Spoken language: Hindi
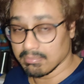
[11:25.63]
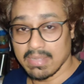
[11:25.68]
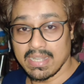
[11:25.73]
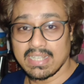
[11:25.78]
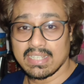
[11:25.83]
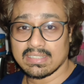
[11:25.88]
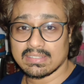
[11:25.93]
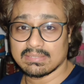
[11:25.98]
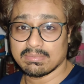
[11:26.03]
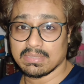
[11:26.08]

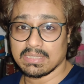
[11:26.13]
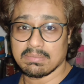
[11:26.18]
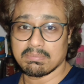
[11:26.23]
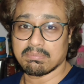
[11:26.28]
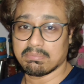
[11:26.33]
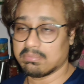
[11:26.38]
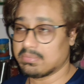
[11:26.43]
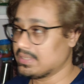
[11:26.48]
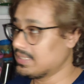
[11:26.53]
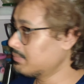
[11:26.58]
बैड लक
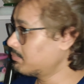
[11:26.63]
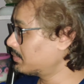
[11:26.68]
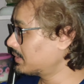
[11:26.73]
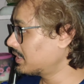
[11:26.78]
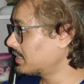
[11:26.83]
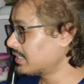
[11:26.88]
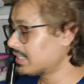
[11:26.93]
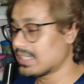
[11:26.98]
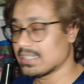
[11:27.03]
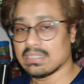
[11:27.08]
मतलब ये
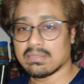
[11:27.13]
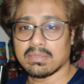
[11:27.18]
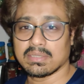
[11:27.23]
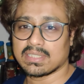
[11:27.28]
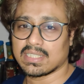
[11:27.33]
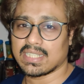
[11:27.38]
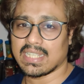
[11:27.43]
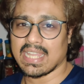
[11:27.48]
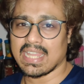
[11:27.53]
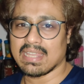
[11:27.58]
पता नहीं आ
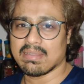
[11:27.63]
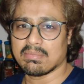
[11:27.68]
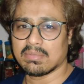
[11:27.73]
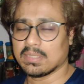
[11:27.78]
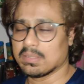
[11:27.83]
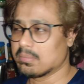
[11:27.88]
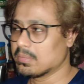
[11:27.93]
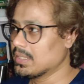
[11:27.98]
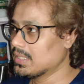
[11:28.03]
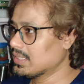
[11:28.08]
जाता क्या है
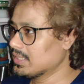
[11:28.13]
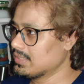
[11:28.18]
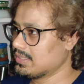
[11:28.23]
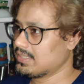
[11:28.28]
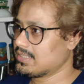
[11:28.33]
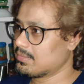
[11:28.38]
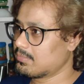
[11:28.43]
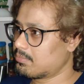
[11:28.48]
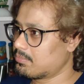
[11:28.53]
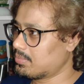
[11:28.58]
मतलब
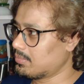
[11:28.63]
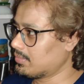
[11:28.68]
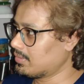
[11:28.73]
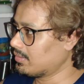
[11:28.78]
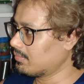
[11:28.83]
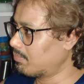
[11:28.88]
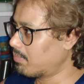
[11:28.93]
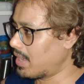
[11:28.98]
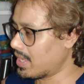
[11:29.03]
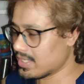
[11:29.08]
जब
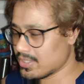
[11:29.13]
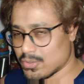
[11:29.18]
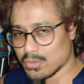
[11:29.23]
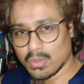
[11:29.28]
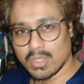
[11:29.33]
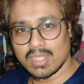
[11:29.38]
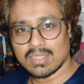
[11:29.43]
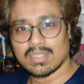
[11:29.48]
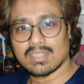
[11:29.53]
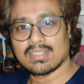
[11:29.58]
बारिश
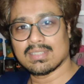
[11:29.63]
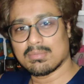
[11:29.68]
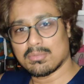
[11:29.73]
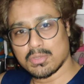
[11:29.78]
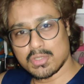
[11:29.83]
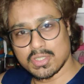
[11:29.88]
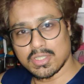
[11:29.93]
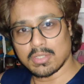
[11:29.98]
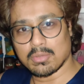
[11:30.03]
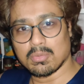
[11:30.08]
हो रहा था तब
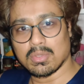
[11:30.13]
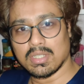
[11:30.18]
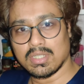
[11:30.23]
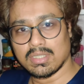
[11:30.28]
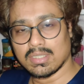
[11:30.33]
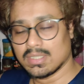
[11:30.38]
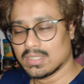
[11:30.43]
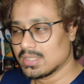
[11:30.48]
कुछ नहीं हुआ